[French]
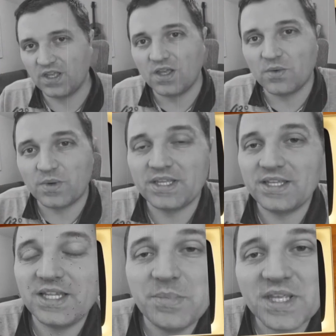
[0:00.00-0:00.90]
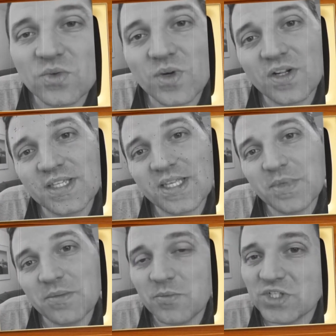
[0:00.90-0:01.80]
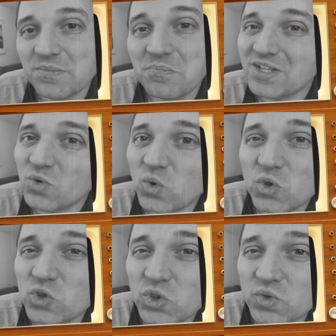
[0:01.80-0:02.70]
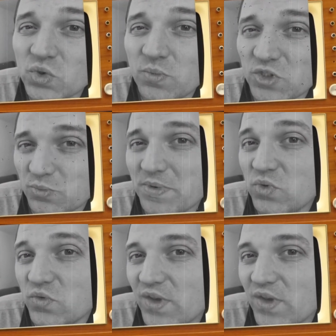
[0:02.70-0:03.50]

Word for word: Ouais, il est bien ton calendrier, mais, moi j'aime pas trop le jaune. Comment je peux mettre du vert à